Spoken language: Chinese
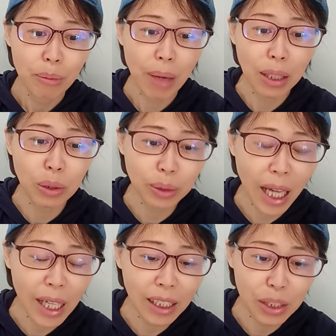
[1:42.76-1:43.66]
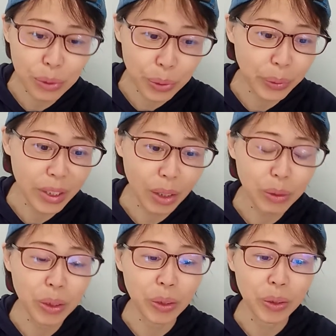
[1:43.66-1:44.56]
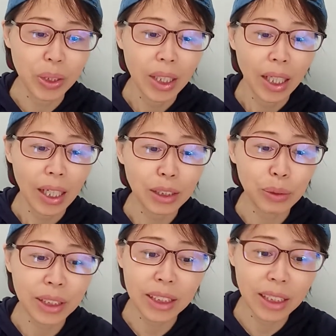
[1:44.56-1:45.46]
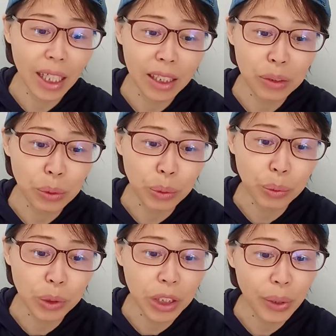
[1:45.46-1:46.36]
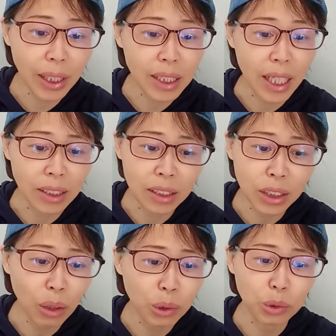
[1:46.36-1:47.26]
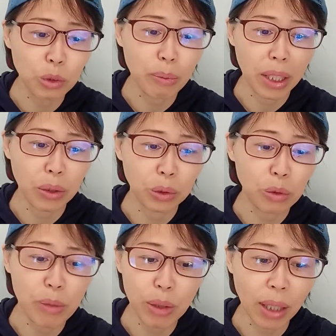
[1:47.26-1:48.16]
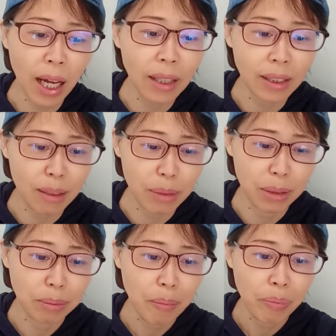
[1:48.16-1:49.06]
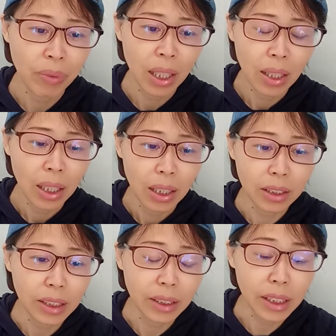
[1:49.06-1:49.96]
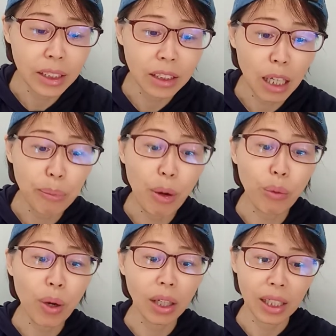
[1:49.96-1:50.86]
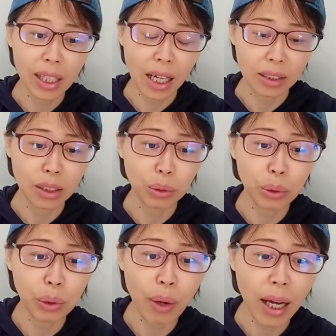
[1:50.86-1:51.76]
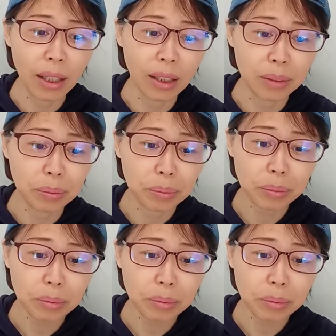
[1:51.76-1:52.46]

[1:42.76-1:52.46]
满口答应了女友的要求，还说自己连和女工作人员的眼神交流都没有，都没有看他们。而且地社还曝光了两人的对话啊！